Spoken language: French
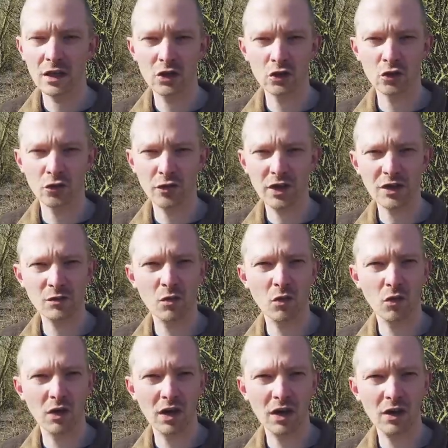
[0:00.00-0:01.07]
je vais à ce
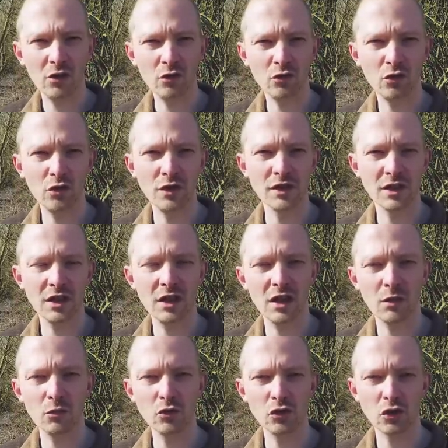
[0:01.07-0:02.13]
moment-là utiliser la
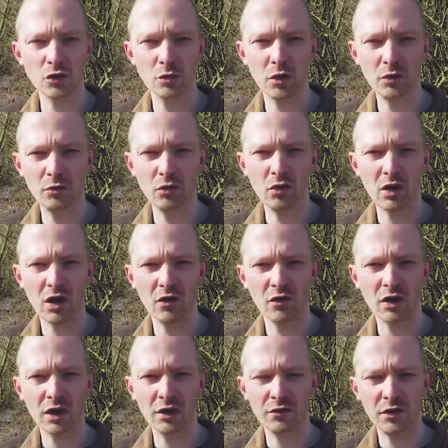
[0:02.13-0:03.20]
mesure spot pour
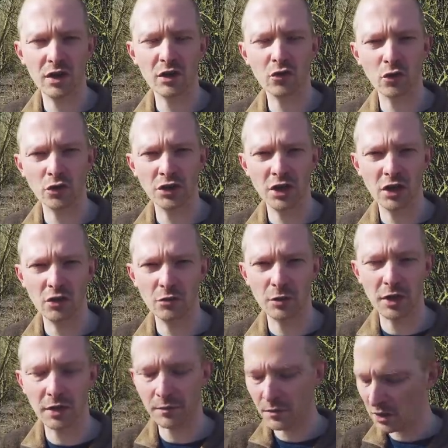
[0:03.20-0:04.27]
arriver à corriger la
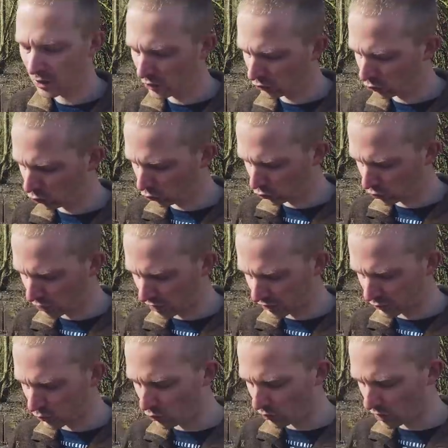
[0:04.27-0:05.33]
lumière. Donc à
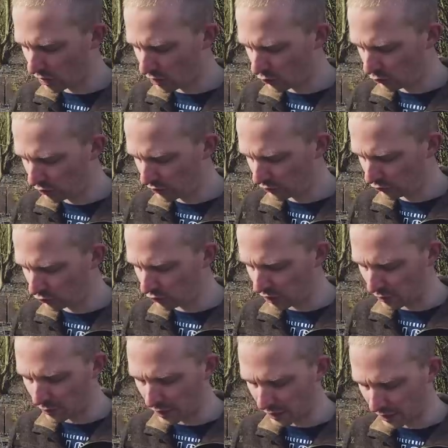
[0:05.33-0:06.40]
ce moment-là, au niveau de
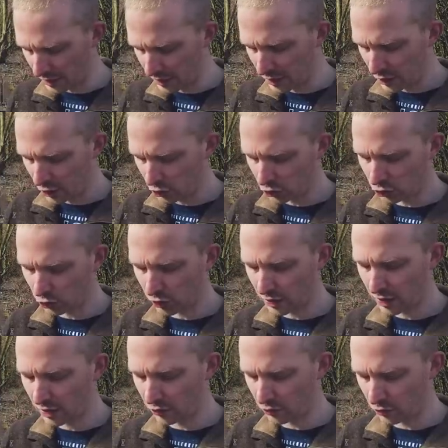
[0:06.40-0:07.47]
l'appareil, je
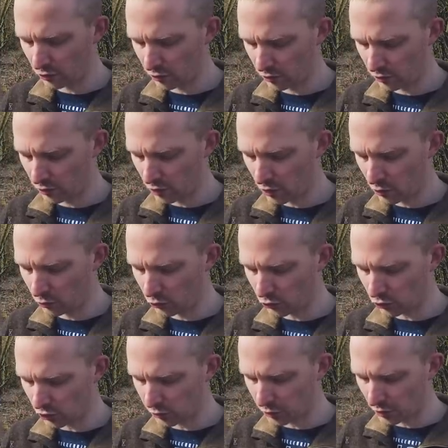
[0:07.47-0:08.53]
règle en
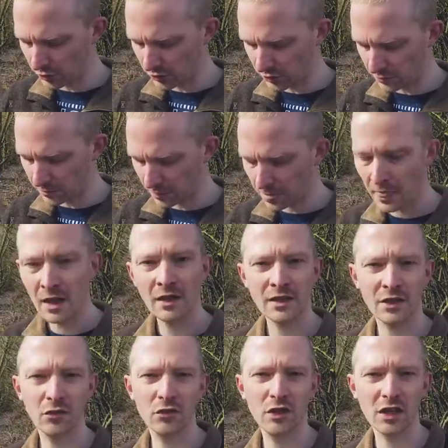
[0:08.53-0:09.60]
mesure spot.
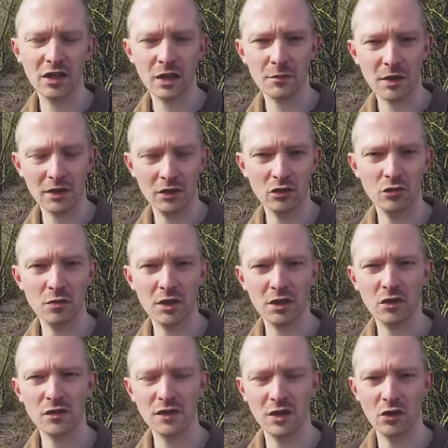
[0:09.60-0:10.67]
Ça veut dire qu'à partir de
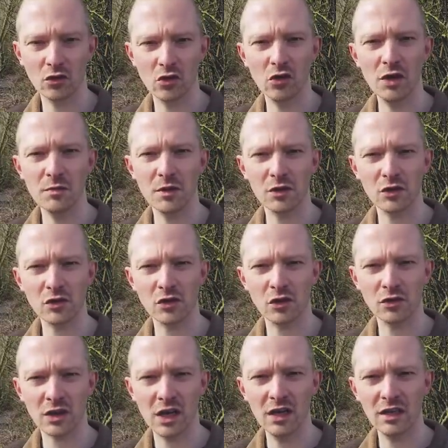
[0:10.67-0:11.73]
maintenant, c'est le collimateur
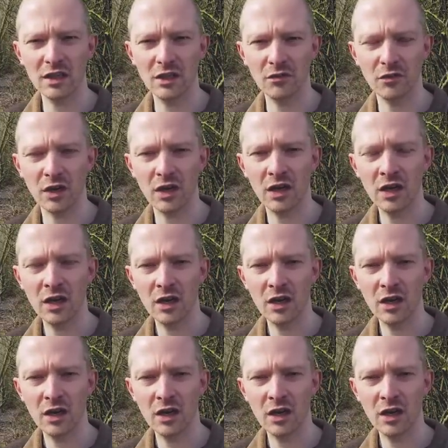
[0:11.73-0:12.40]
central qui va